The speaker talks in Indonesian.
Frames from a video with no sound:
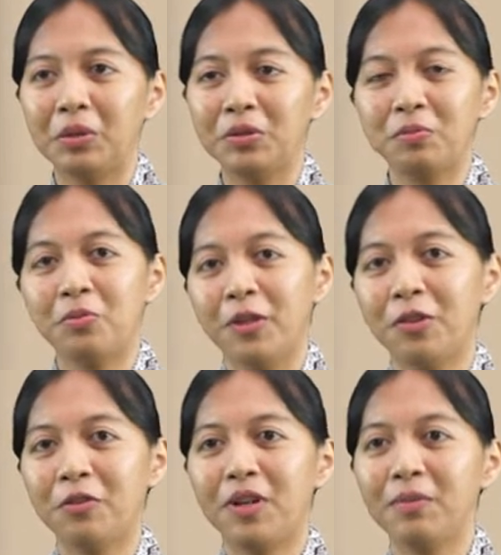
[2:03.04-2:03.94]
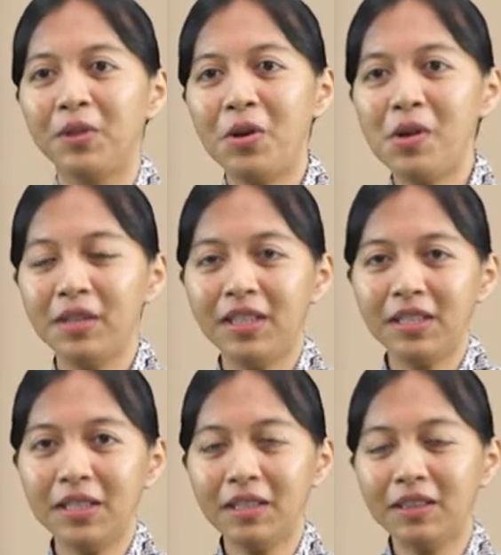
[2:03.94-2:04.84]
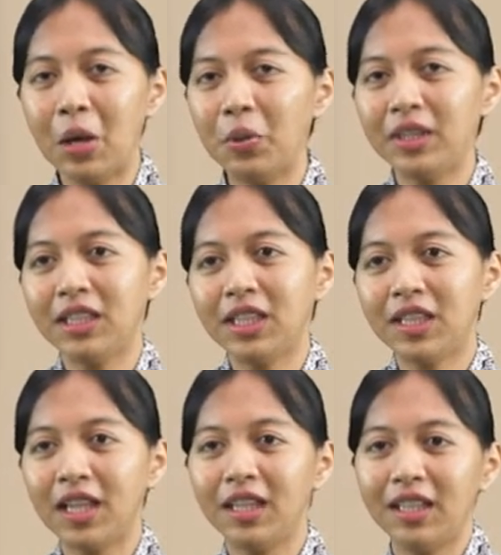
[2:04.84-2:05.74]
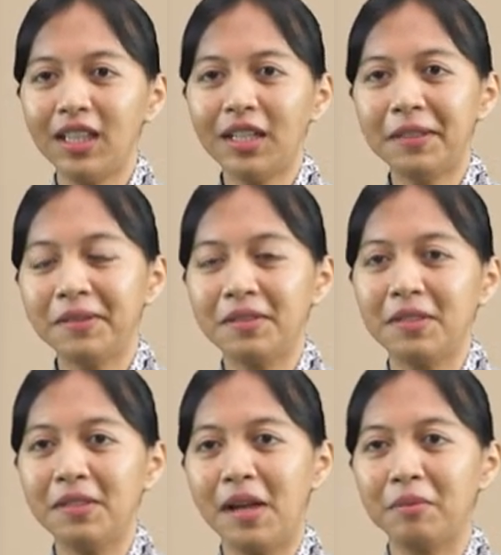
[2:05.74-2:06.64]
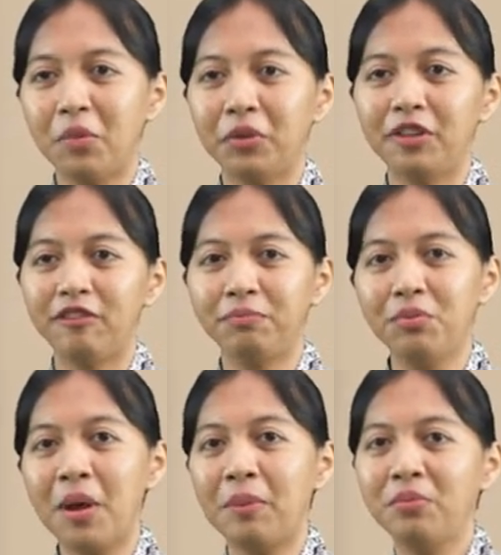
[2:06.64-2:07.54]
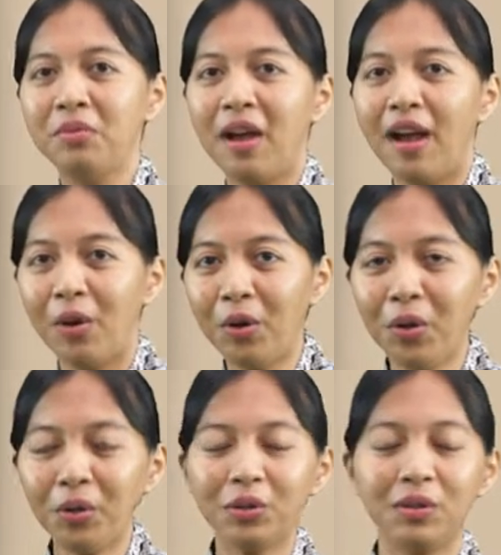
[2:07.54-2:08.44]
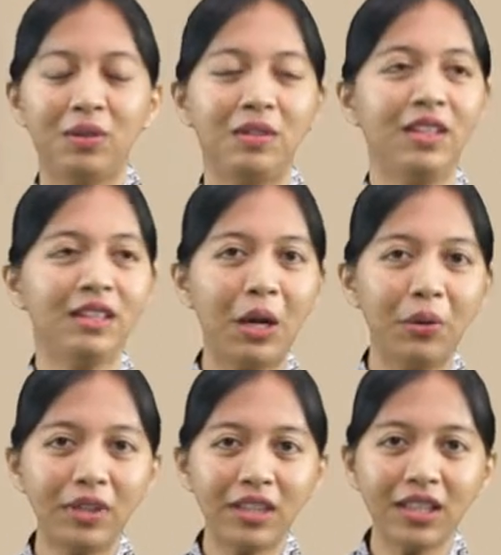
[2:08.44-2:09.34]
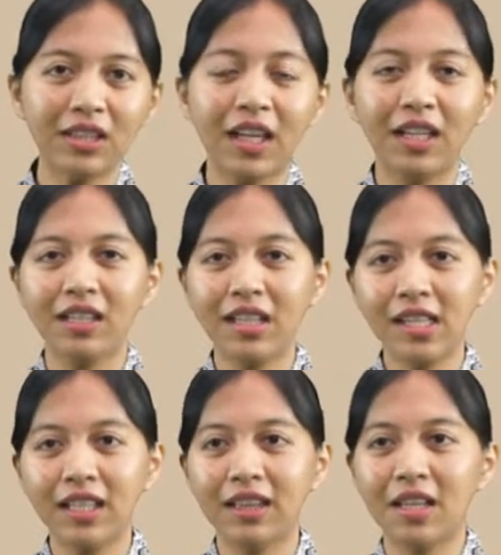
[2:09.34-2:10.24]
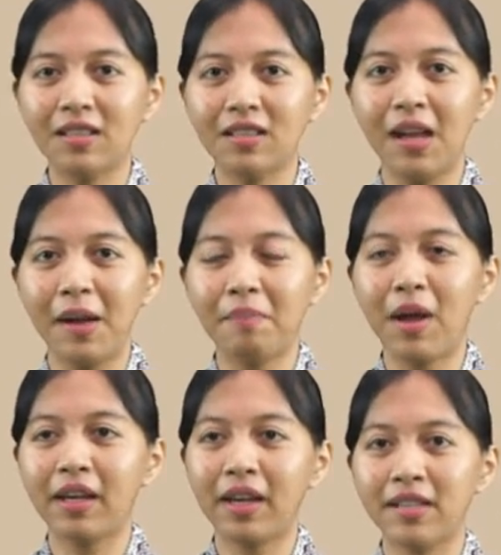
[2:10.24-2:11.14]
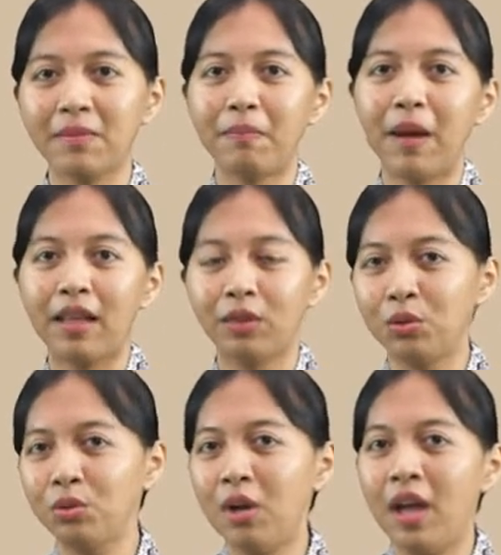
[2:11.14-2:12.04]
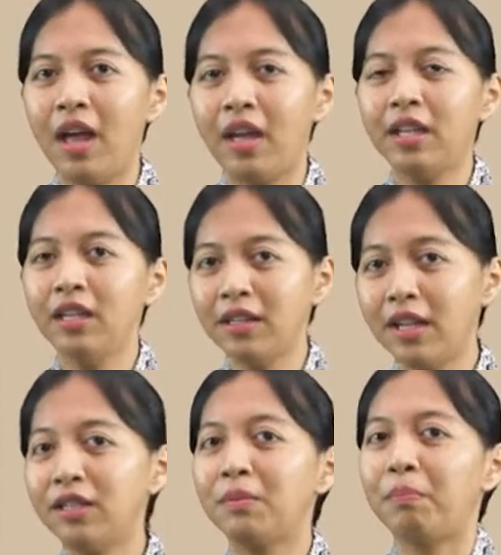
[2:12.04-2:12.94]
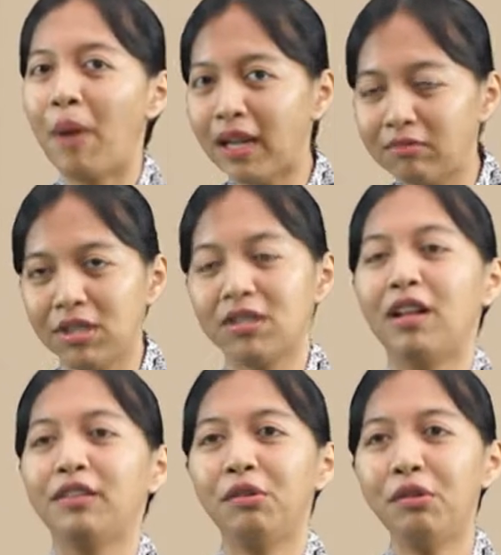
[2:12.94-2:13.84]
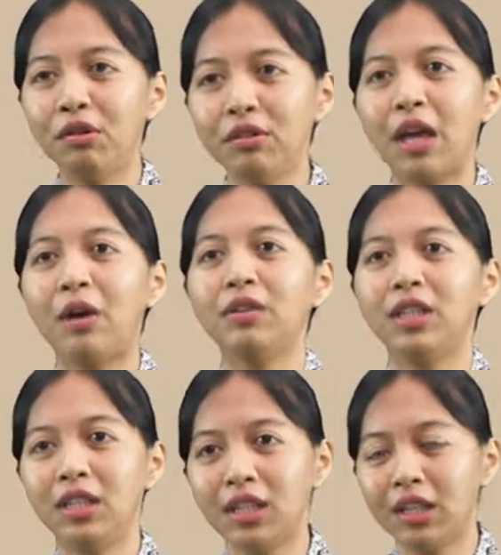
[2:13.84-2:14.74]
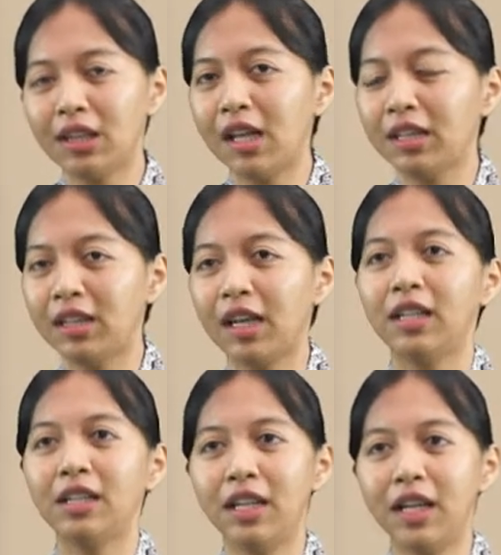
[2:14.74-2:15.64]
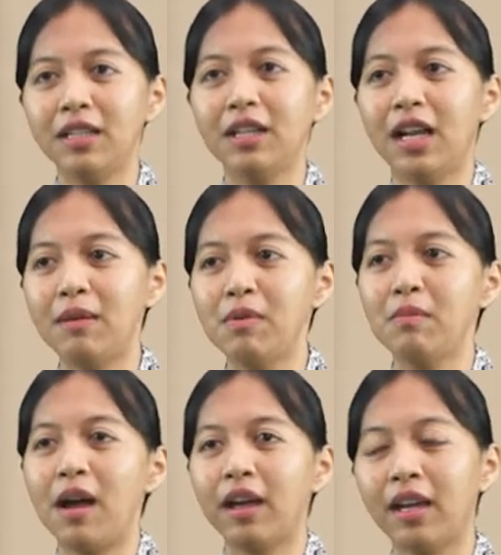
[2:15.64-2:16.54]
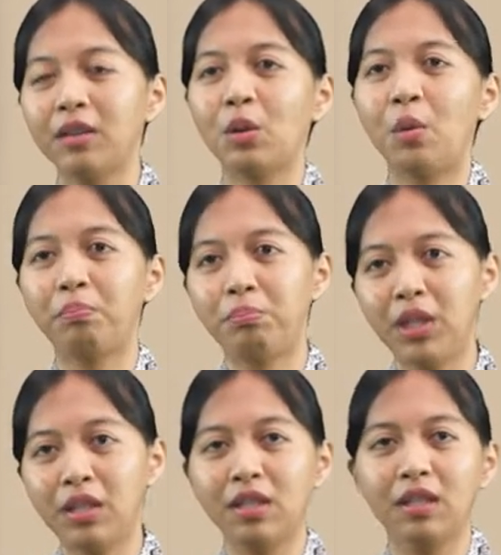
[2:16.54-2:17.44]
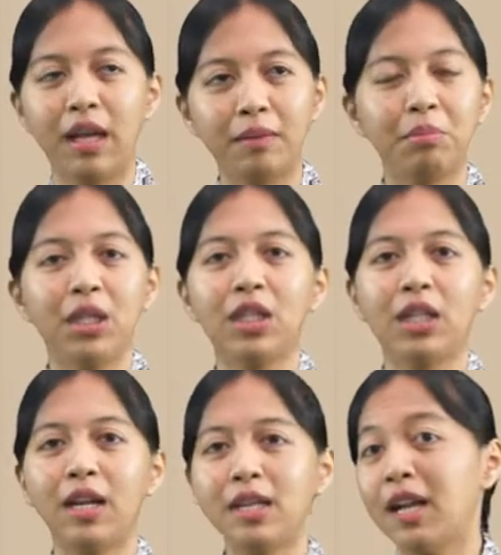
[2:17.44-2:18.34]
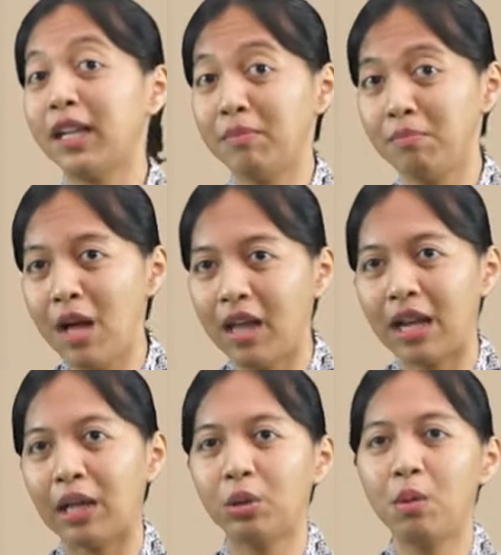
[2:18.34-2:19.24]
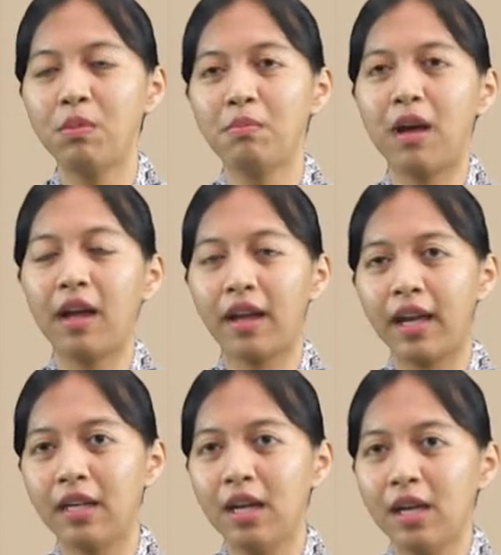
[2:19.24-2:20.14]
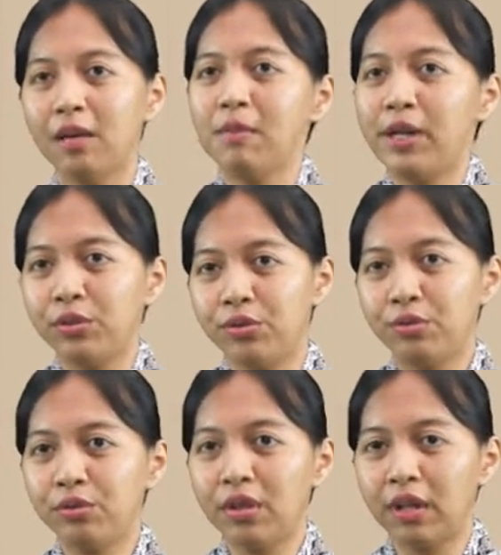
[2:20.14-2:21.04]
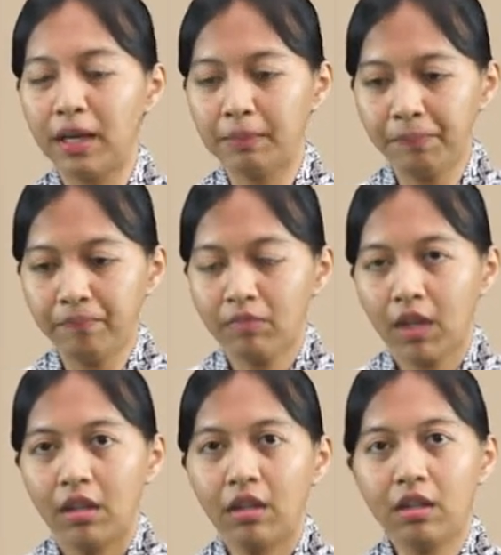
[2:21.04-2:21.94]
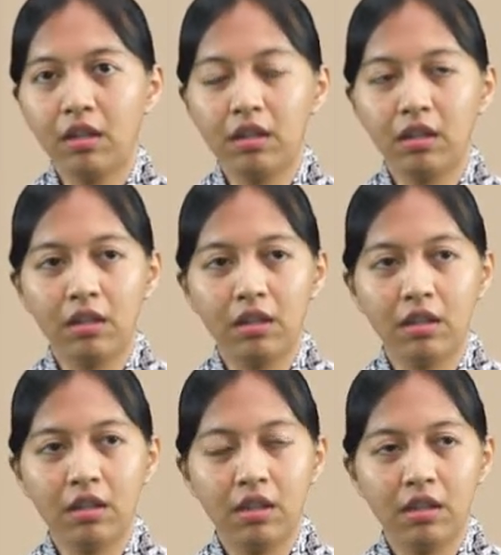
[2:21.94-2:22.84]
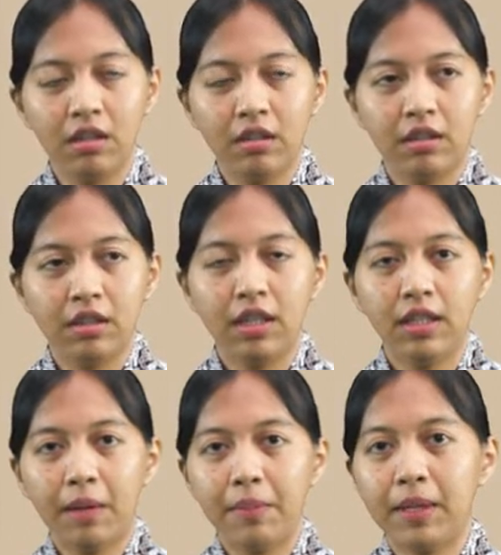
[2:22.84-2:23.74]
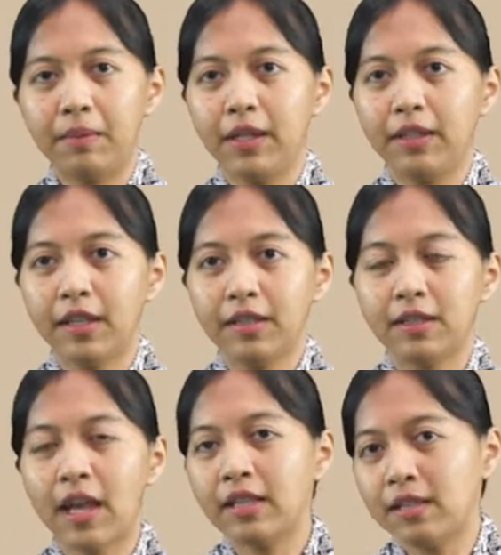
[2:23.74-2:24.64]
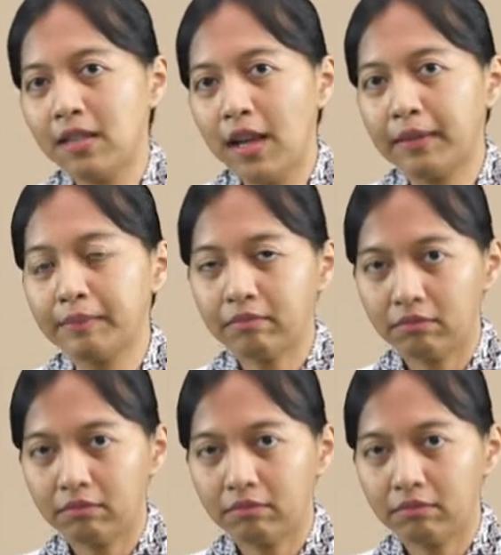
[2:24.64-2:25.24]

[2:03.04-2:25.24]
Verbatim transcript: semuanya orang bilang, oh ini tahun ini trennya sedang motif bunga-bunga. Oh ini tahun ini trennya kita sedang pakai sepatu heelnya di depan misalnya oh tahun ini kita trennya adalah memakai topi dengan pinggiran yang lebar atau memakai baju dengan uh, ini apa namanya size yang